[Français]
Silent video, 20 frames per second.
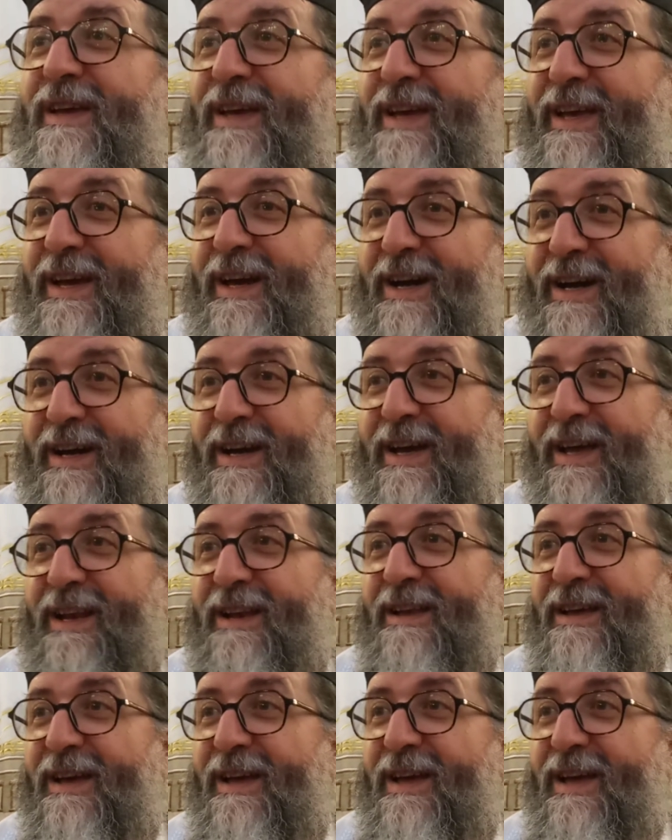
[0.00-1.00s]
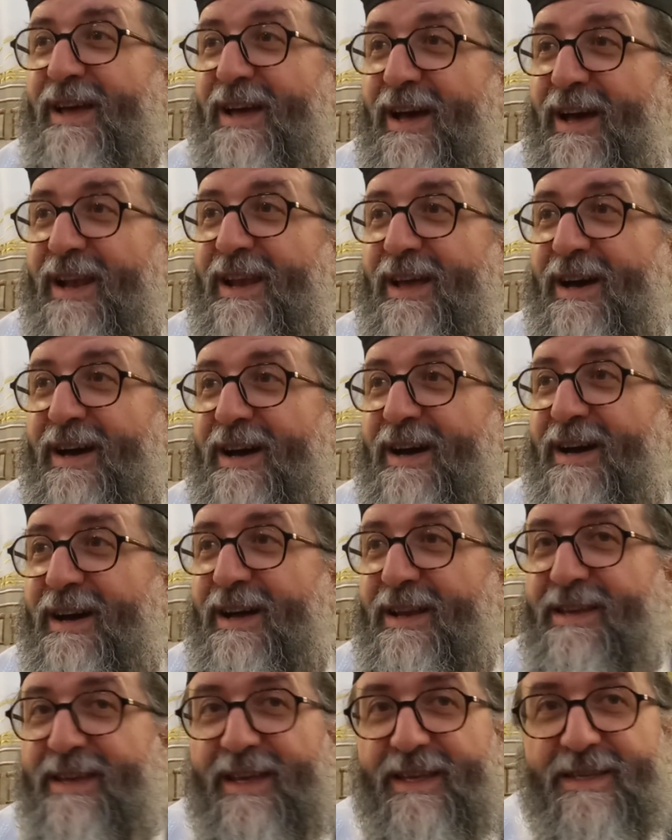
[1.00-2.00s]
Et Rachel, elle a
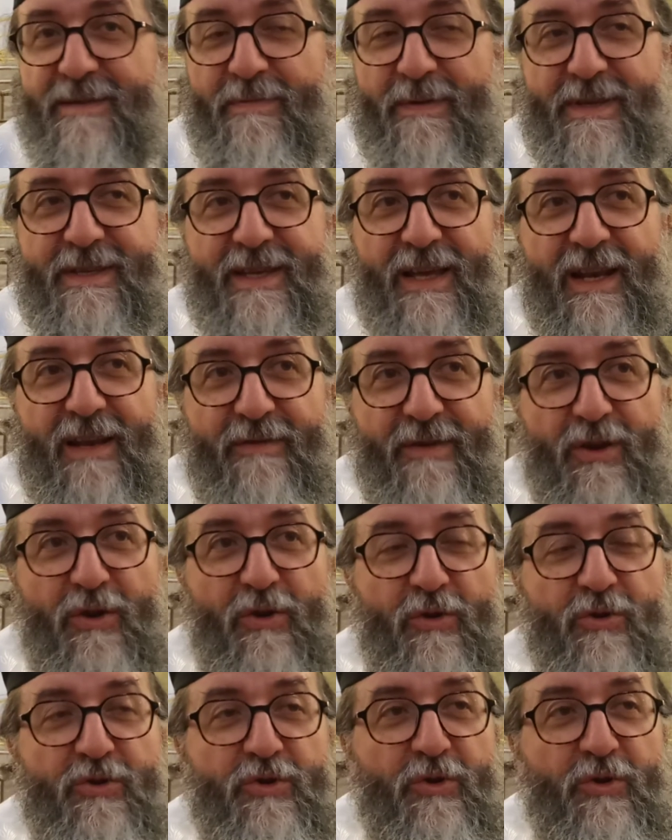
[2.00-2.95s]
un lien spécial avec le Rosh